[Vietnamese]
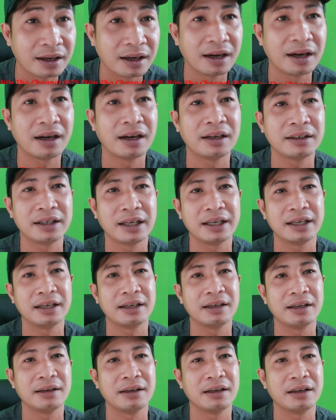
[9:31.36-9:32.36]
Đó,
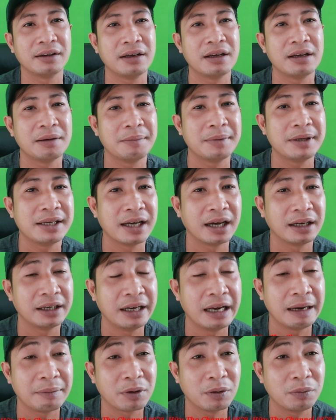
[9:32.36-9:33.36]
thì bây giờ
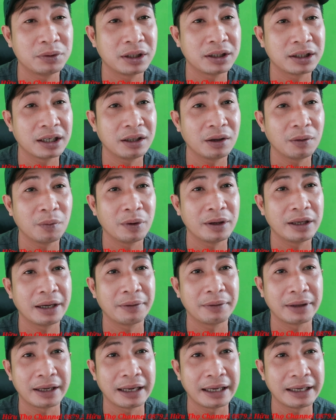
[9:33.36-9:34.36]
thì em cũng xin kết thúc
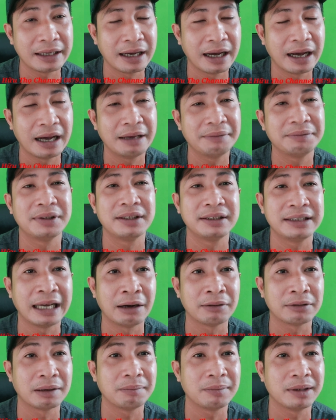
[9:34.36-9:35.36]
video tại đây. À, em xin
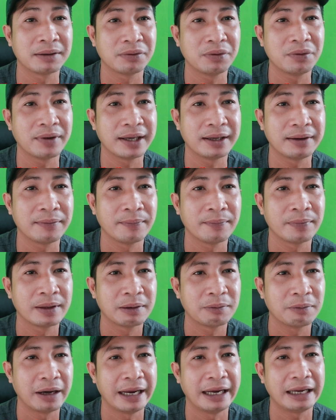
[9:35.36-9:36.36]
chào tạm biệt quý vị
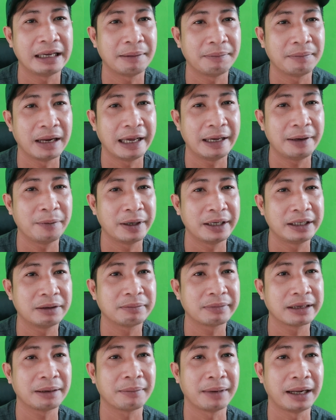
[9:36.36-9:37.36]
và hẹn gặp lại quý vị
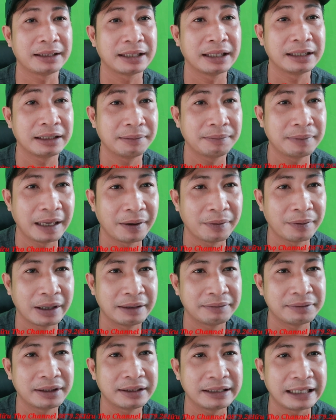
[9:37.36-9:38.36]
trong các bản tin tiếp theo.
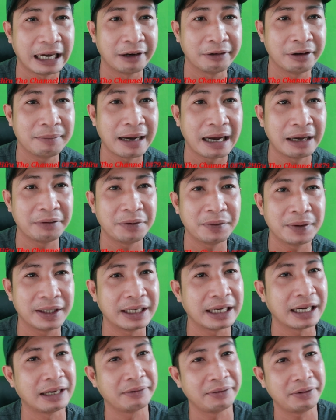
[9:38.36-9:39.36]
Em xin chào, bye bye quý
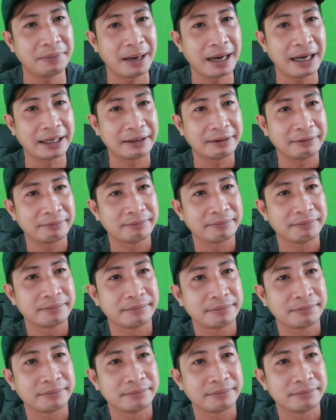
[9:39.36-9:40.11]
vị ạ. Bye bye.